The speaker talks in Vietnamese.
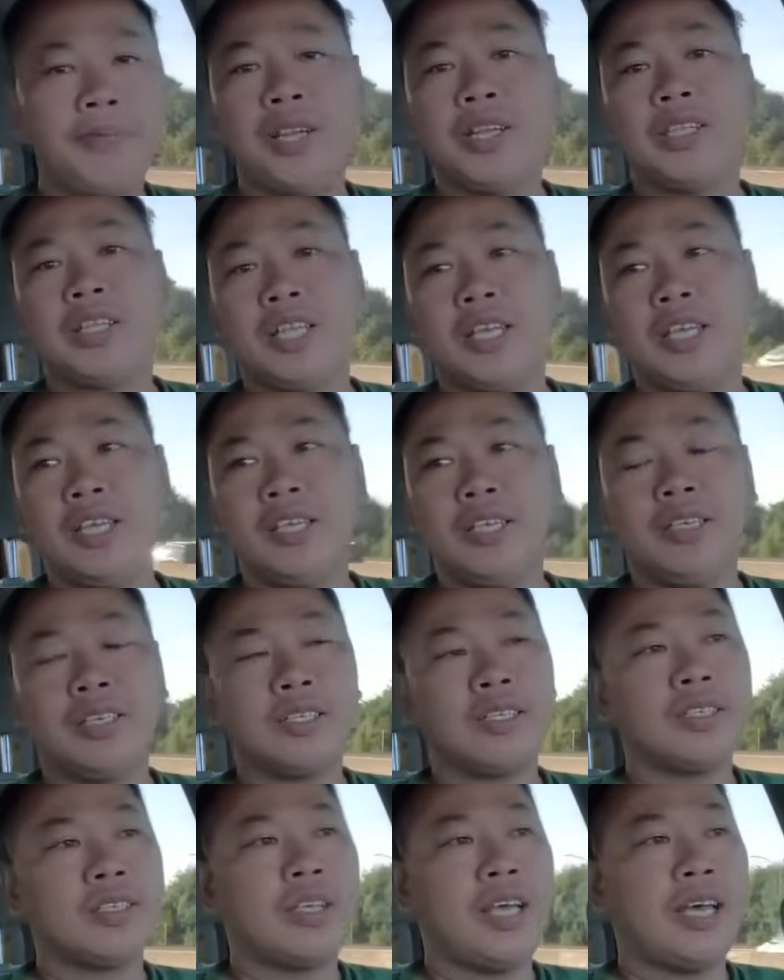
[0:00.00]
anh tiến
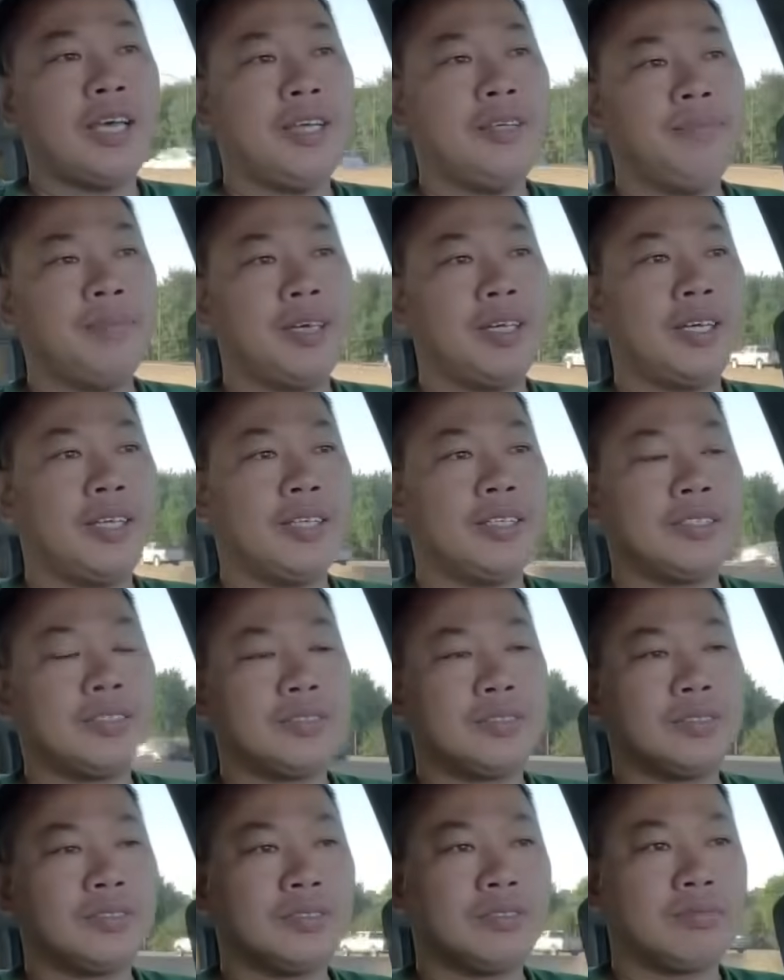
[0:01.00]
để mà
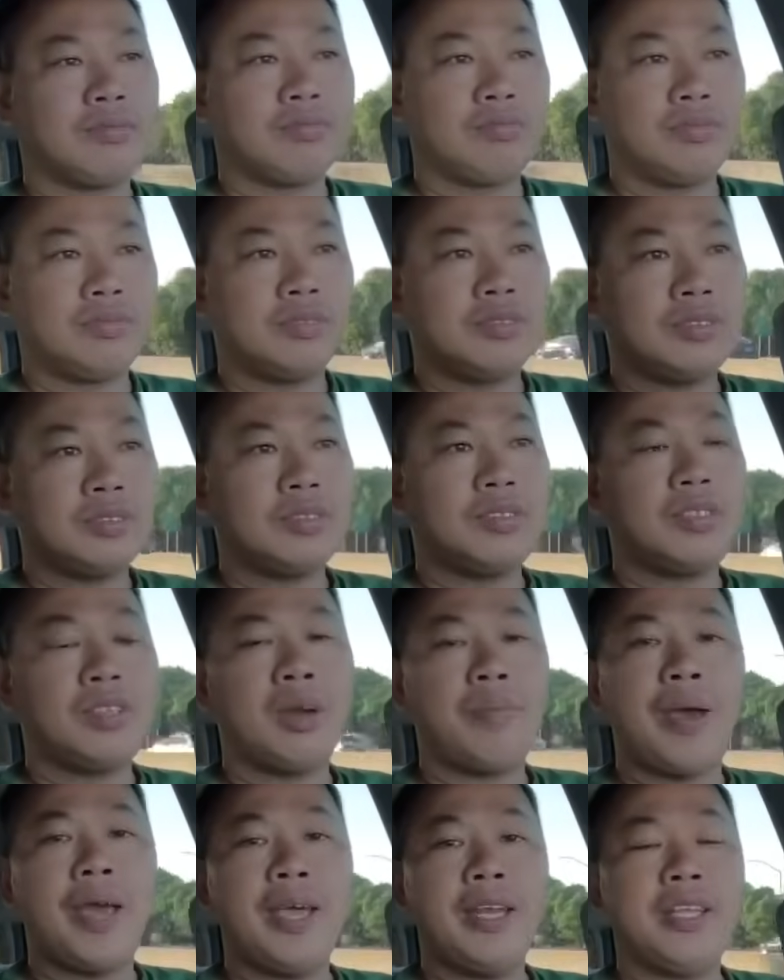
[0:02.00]

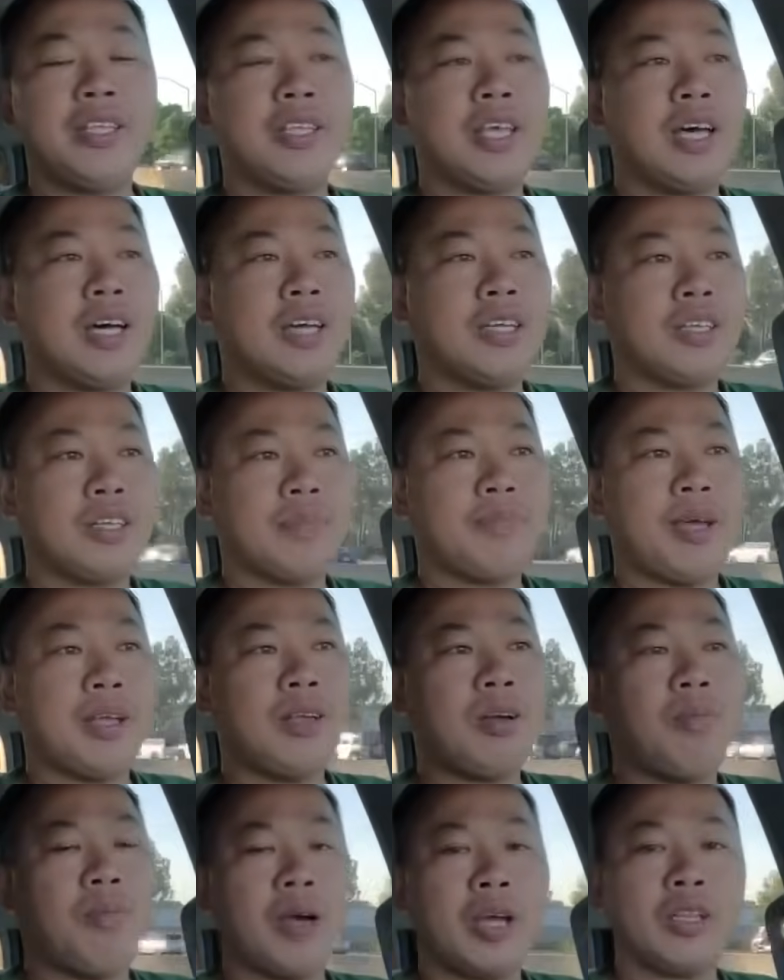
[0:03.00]
cho bé đi chơi cho nó bé
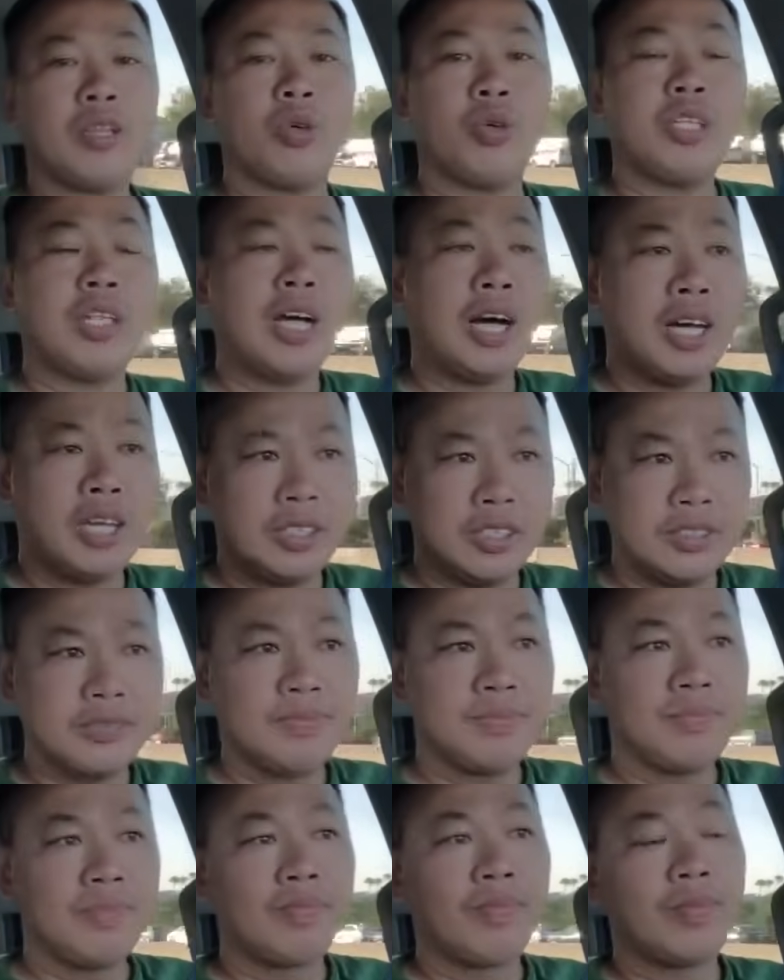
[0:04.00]
có một cái tuổi thơ
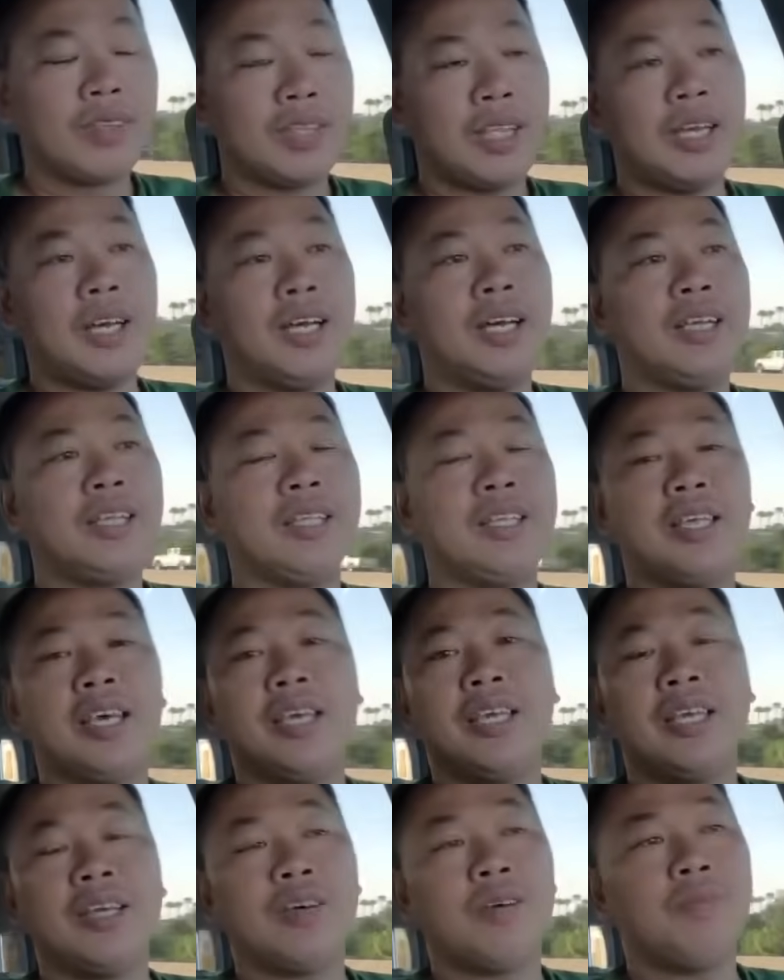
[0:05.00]
đó như
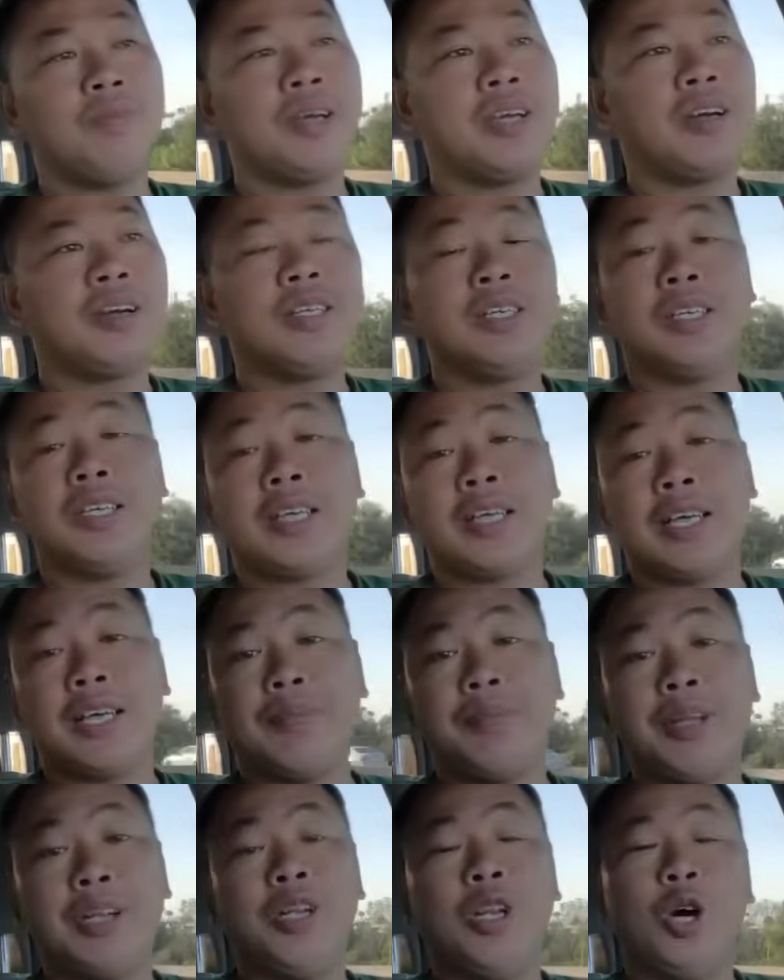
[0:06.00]
vậy cũng bị có người
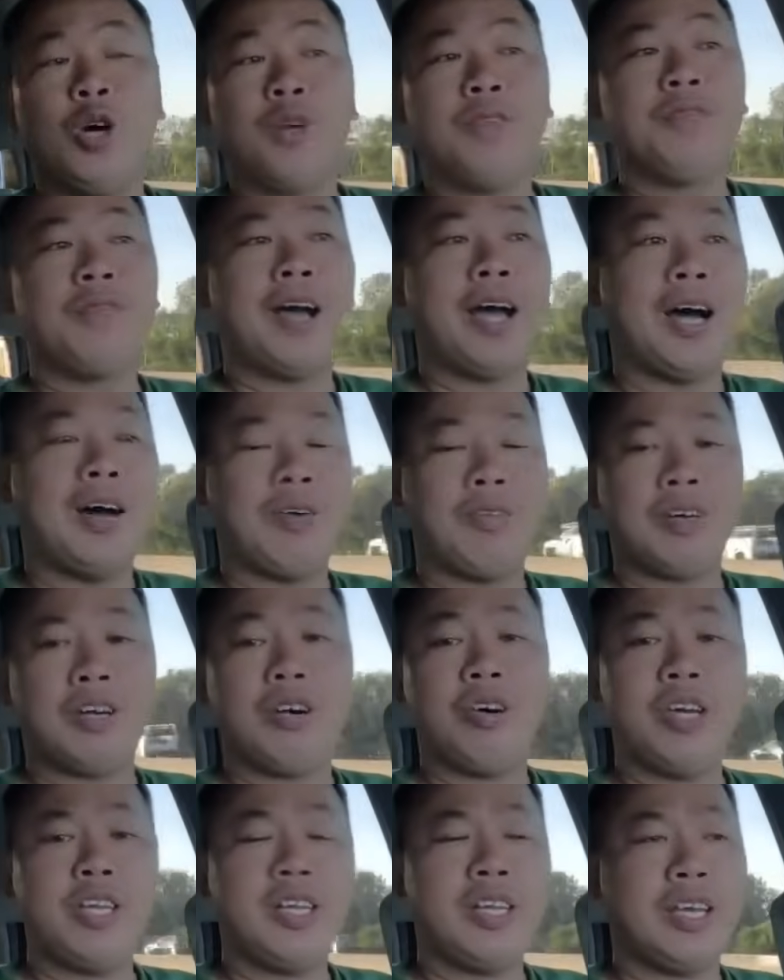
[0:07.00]
khề bình luận vào
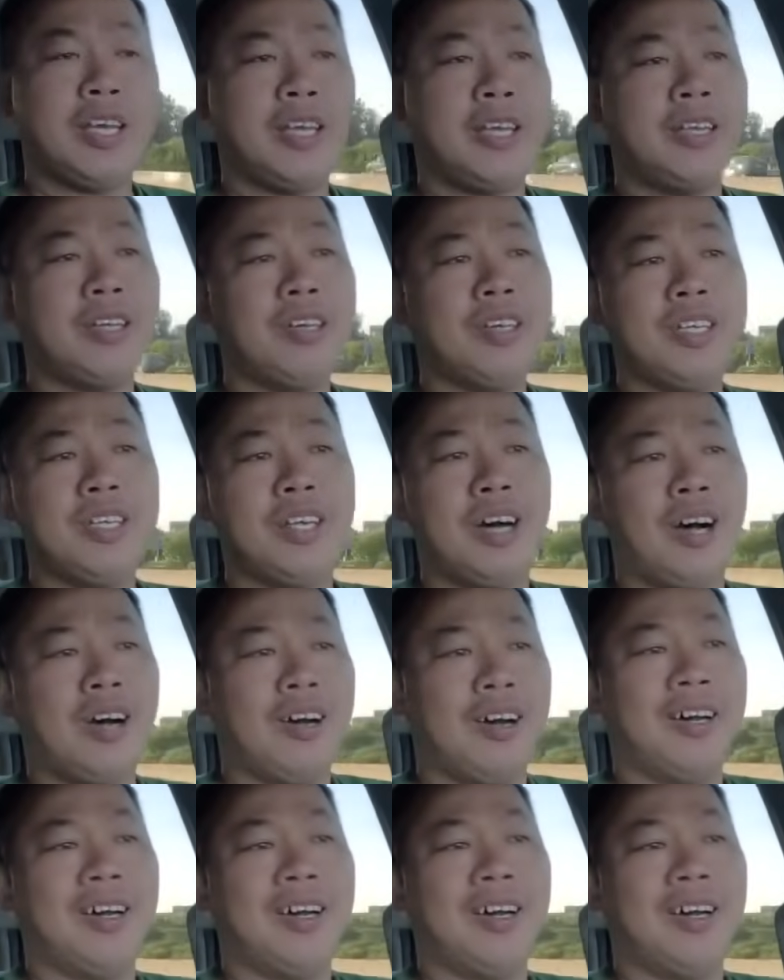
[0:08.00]
nói này nói nọ